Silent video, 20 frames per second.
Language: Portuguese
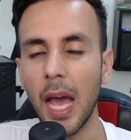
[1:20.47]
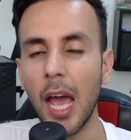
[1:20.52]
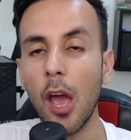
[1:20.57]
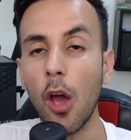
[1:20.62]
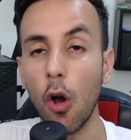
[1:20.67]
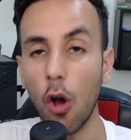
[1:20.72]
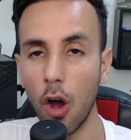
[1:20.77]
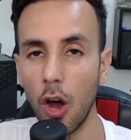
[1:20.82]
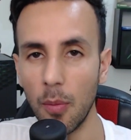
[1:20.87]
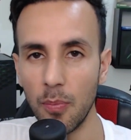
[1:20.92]

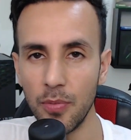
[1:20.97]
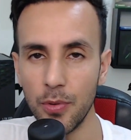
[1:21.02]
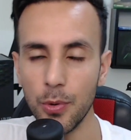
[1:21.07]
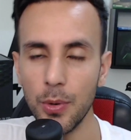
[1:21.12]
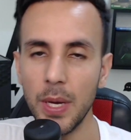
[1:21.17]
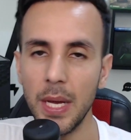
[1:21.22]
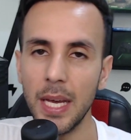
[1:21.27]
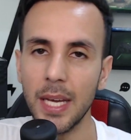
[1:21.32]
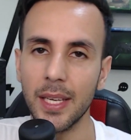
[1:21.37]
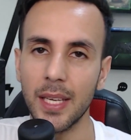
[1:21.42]
É
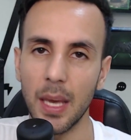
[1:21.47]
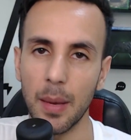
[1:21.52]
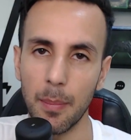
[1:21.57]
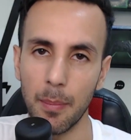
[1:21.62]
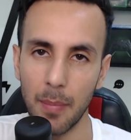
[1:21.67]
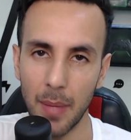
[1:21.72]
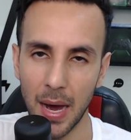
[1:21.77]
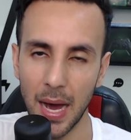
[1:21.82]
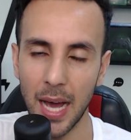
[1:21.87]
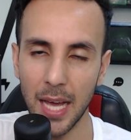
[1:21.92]
óbvio que é
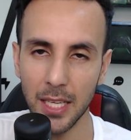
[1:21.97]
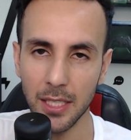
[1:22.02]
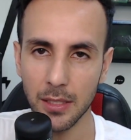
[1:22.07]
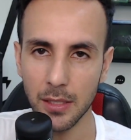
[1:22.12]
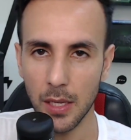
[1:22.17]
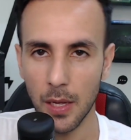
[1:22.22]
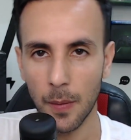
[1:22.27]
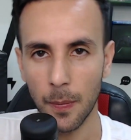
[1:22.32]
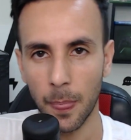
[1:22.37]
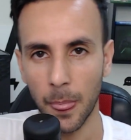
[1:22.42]

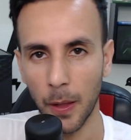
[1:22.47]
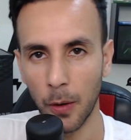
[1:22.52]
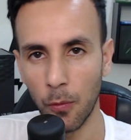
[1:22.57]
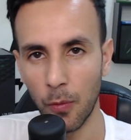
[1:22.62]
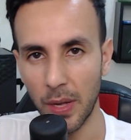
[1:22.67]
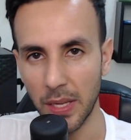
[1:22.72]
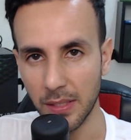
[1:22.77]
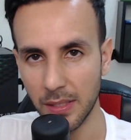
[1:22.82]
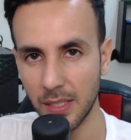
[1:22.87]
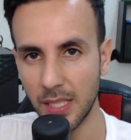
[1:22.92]
mais
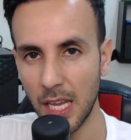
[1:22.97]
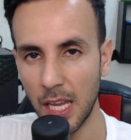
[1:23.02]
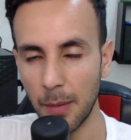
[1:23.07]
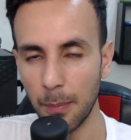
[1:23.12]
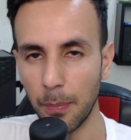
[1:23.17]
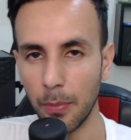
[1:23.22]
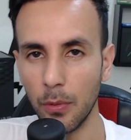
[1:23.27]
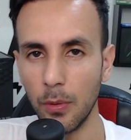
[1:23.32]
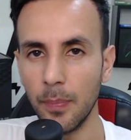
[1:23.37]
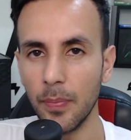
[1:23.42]
um
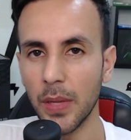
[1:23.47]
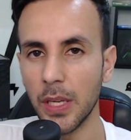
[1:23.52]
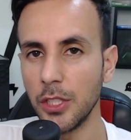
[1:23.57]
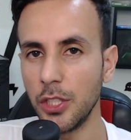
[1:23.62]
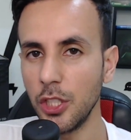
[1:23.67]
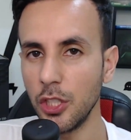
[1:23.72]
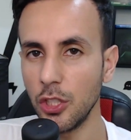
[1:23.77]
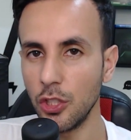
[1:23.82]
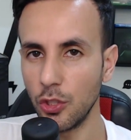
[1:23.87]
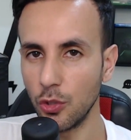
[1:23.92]
exemplo
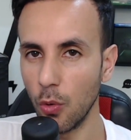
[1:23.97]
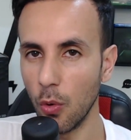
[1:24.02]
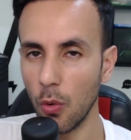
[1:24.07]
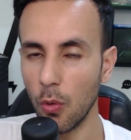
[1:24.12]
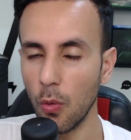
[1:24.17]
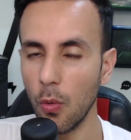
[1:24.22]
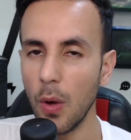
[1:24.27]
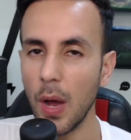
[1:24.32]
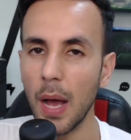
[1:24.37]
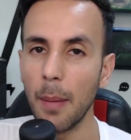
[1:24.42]
de
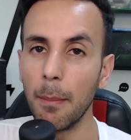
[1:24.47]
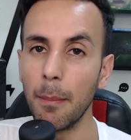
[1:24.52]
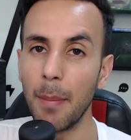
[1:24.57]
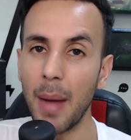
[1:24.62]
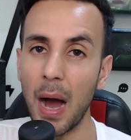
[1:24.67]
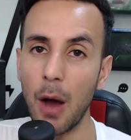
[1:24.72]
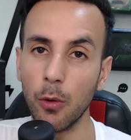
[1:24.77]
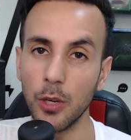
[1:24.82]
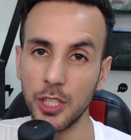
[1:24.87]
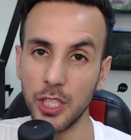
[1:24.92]
jogo
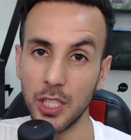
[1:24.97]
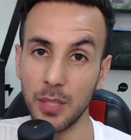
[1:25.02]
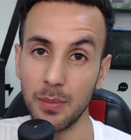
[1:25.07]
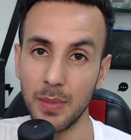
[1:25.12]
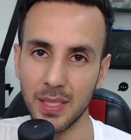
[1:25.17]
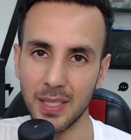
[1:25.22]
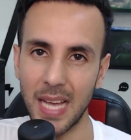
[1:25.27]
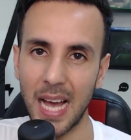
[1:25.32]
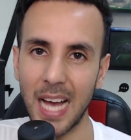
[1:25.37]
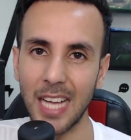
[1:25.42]
mal
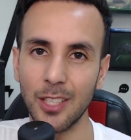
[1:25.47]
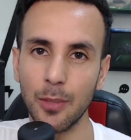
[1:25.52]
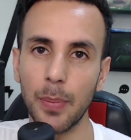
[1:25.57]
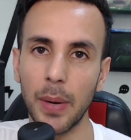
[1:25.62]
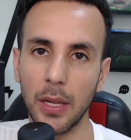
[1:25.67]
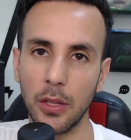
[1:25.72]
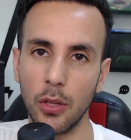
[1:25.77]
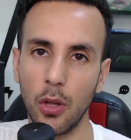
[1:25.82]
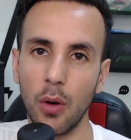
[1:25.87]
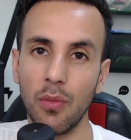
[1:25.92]
otimizado
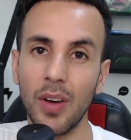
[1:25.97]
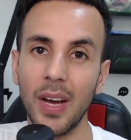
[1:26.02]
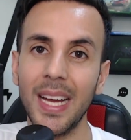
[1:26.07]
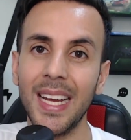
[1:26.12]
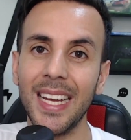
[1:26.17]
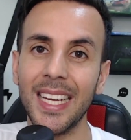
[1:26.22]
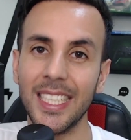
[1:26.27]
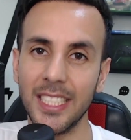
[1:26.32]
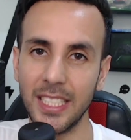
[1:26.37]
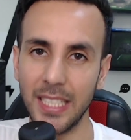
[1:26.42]
para
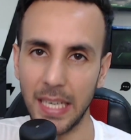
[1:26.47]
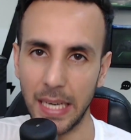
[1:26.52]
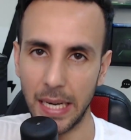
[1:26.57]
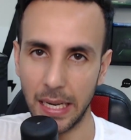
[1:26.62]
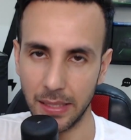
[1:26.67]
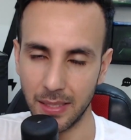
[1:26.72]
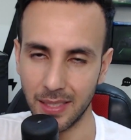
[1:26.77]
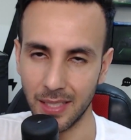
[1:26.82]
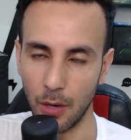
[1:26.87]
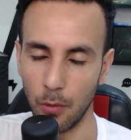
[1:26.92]
nova
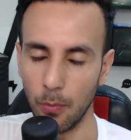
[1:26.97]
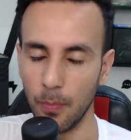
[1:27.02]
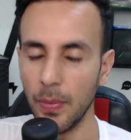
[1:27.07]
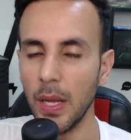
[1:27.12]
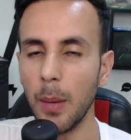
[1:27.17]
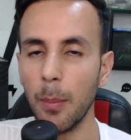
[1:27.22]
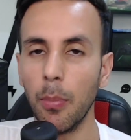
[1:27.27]
geração.